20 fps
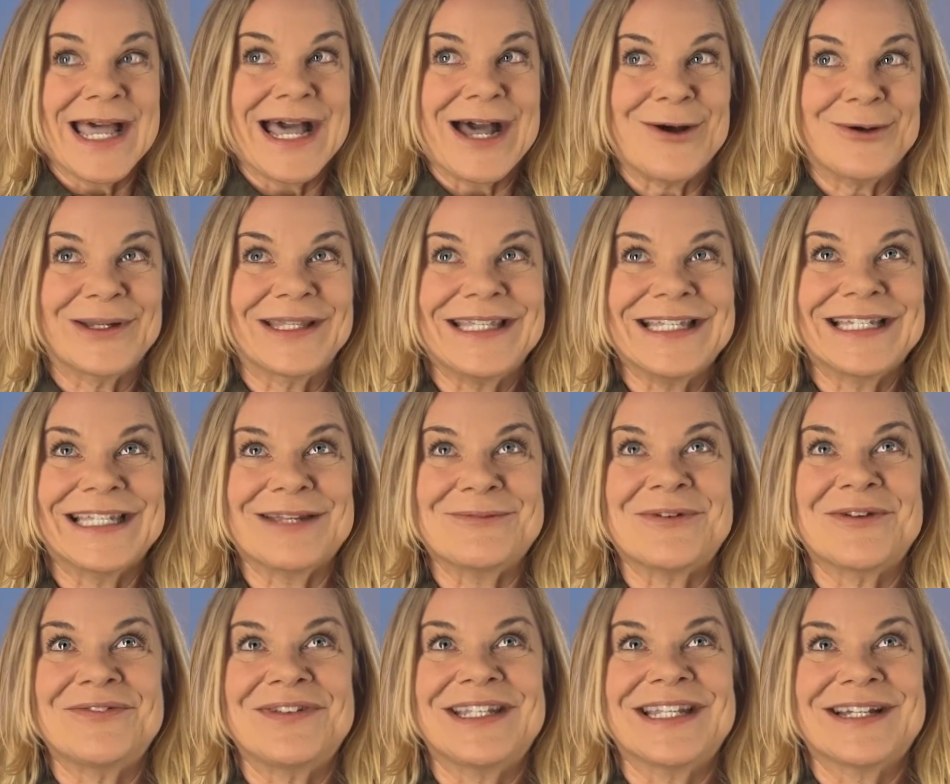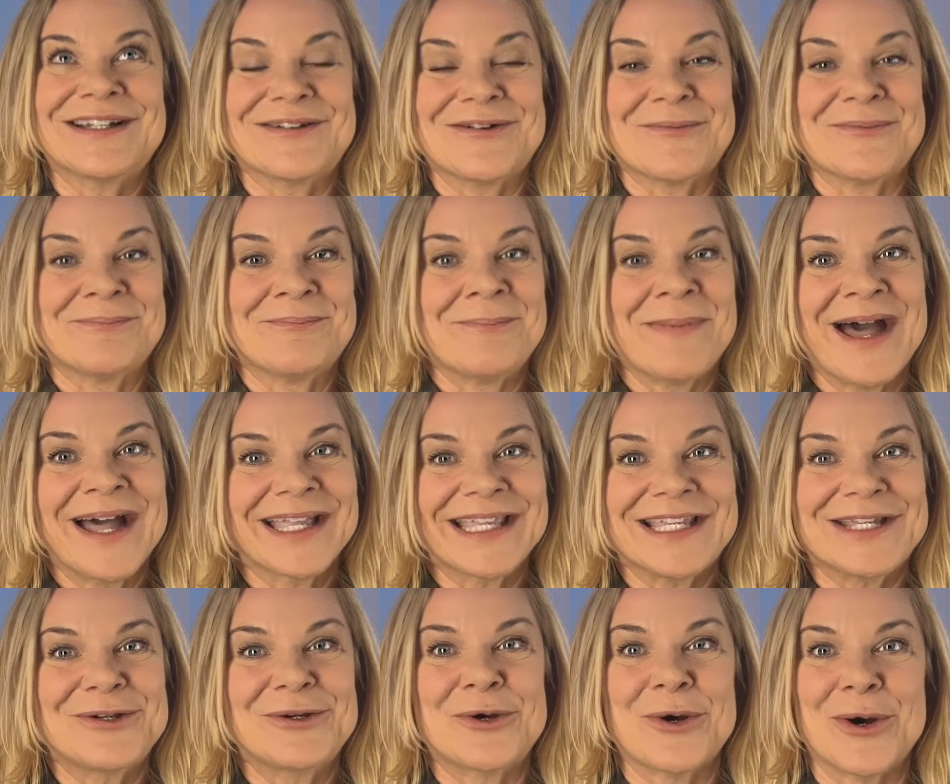Auch hier gehen wir wieder
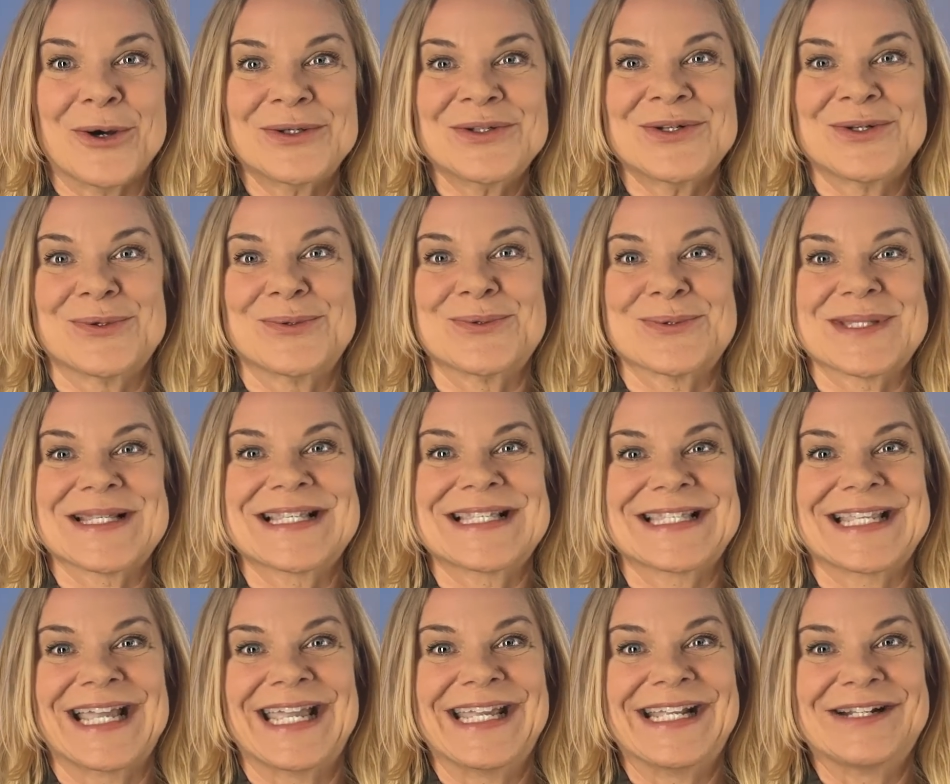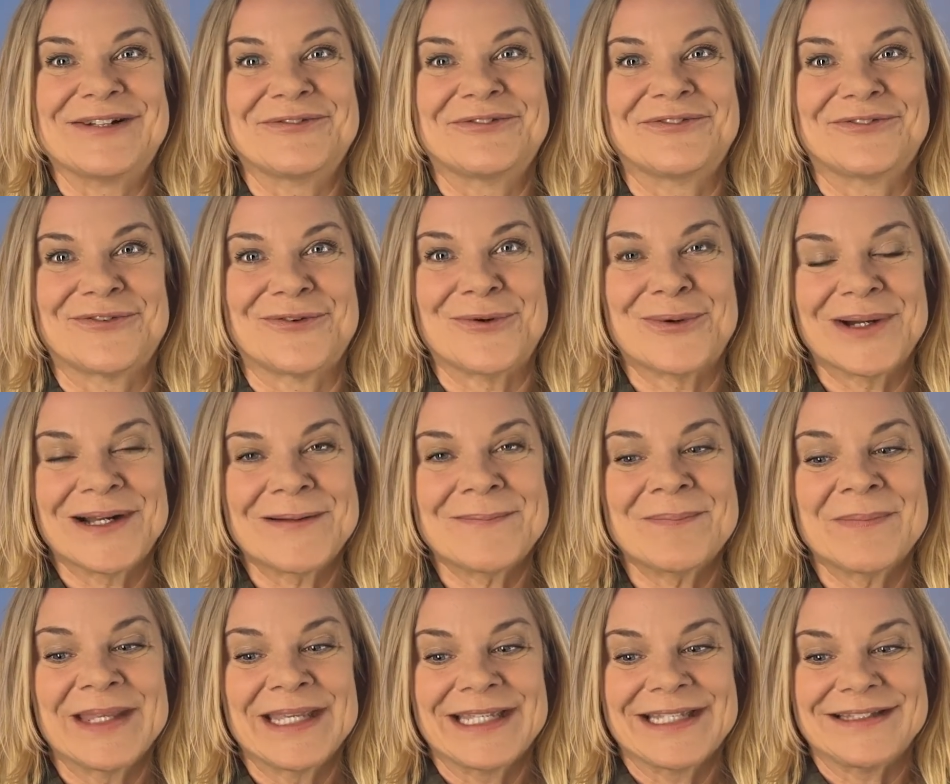Marie Kondo-Style vor.
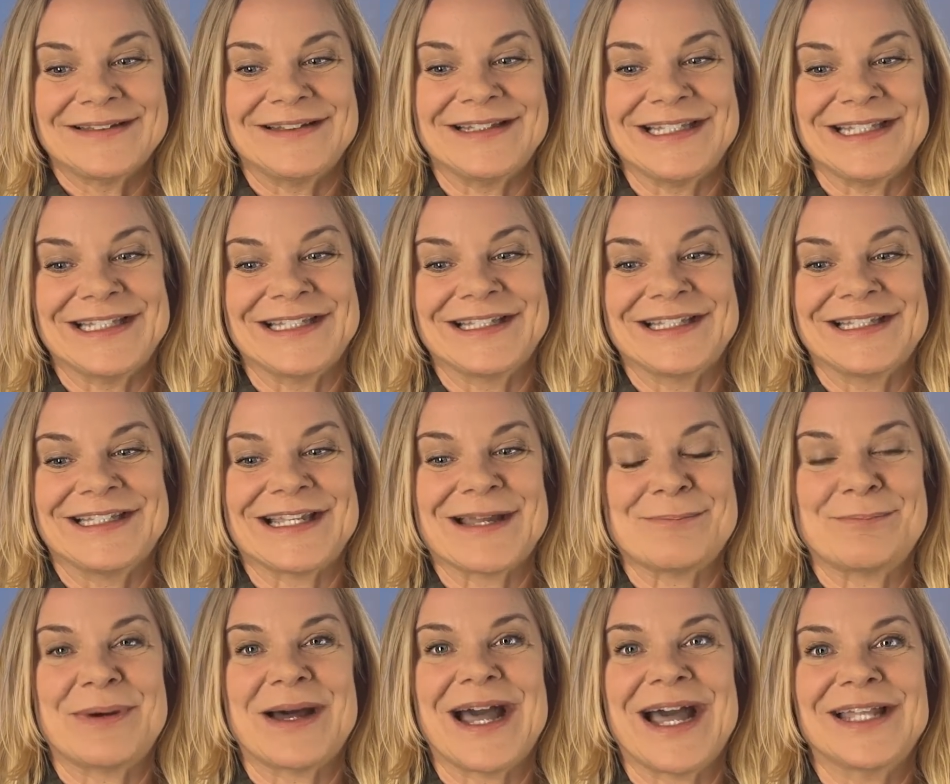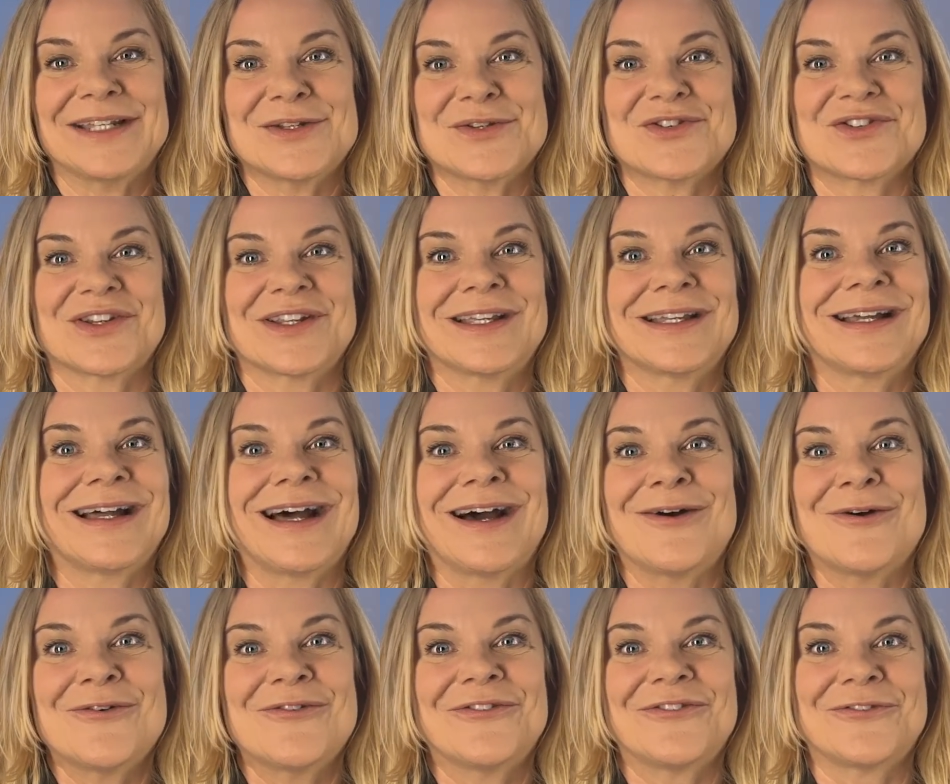Die japanische
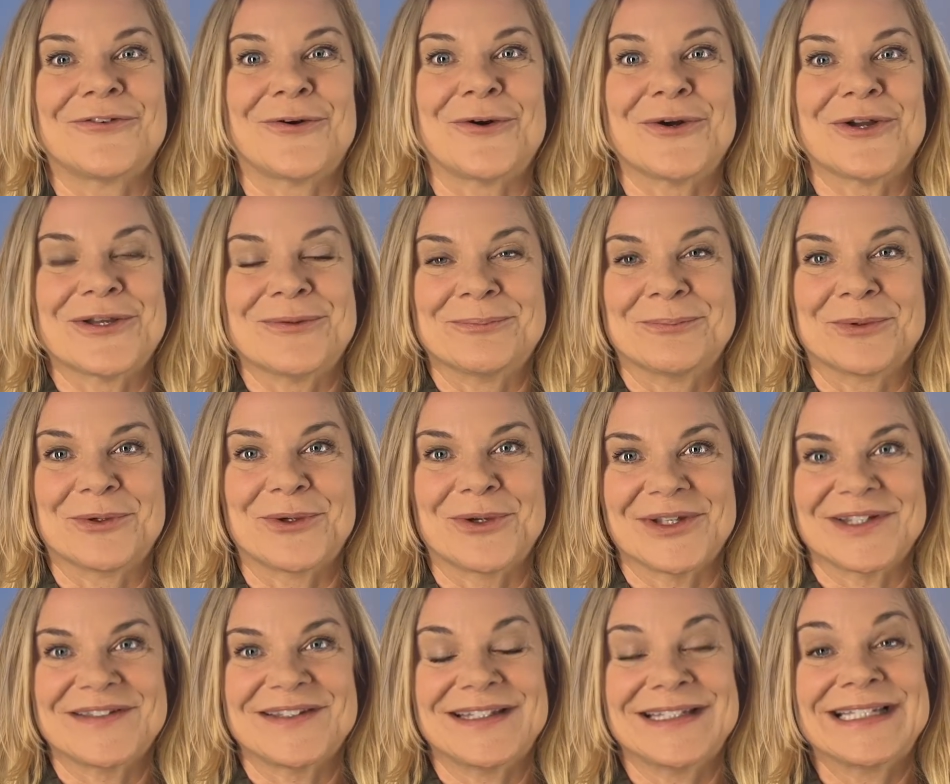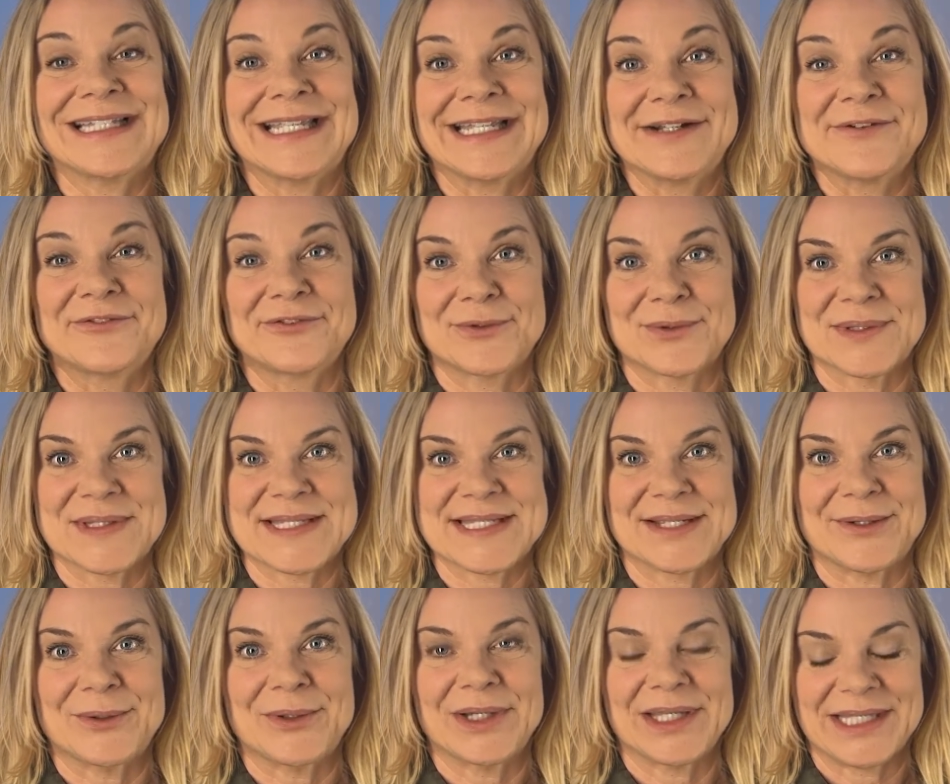Aufräumgöttin hilft
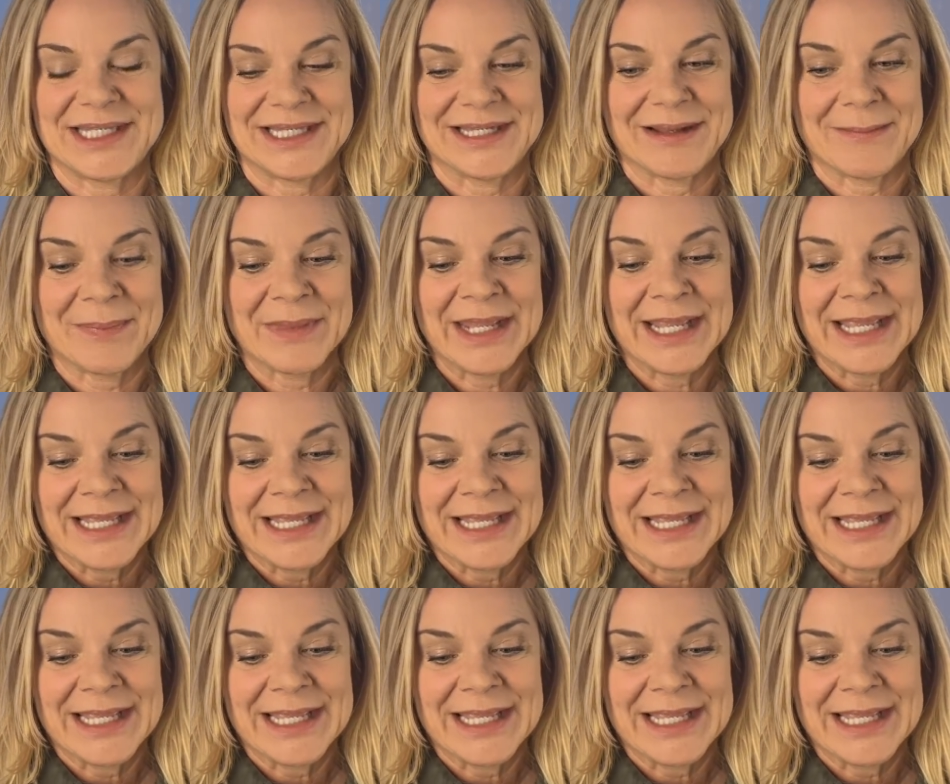uns auch hier.